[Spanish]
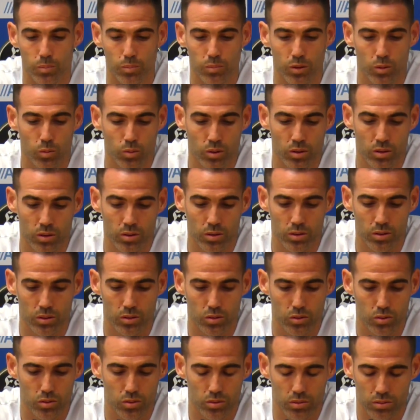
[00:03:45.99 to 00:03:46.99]
Pues bueno,
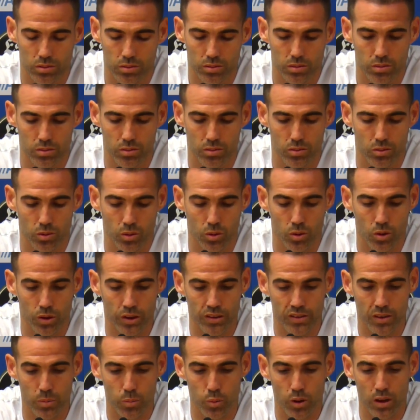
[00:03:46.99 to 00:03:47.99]
todo lo
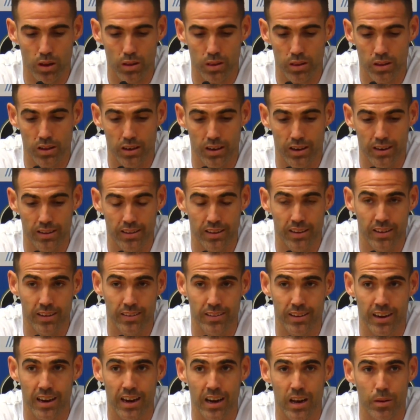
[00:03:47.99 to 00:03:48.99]
que se puede decir que
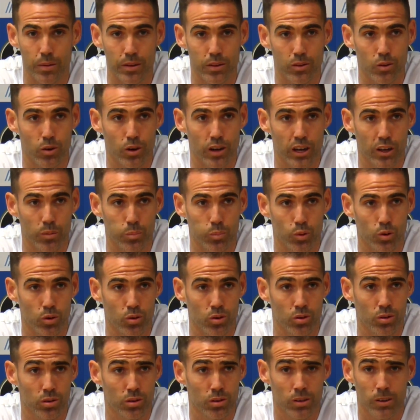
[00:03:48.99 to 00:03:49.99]
te trae la victoria es
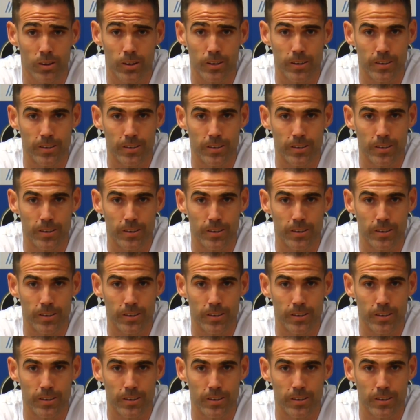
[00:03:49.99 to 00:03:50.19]
poco.